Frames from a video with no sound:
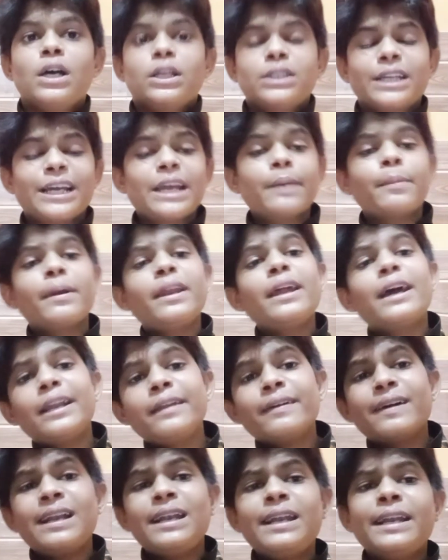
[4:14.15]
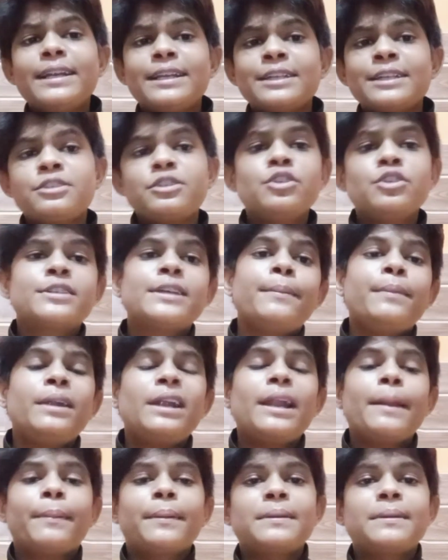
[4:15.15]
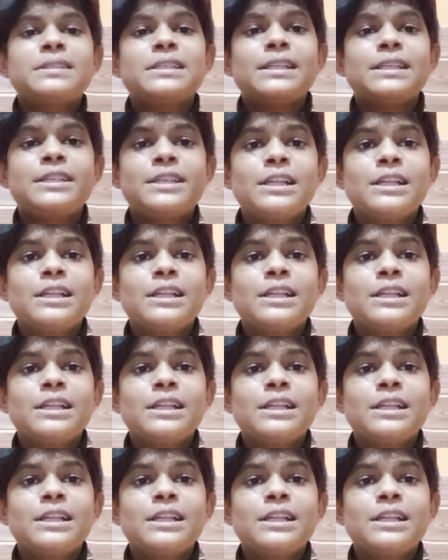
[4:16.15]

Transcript: ताकि हमारे आने वाले लेटेस्ट वीडियोस की अपडेट आपके पास जल्दी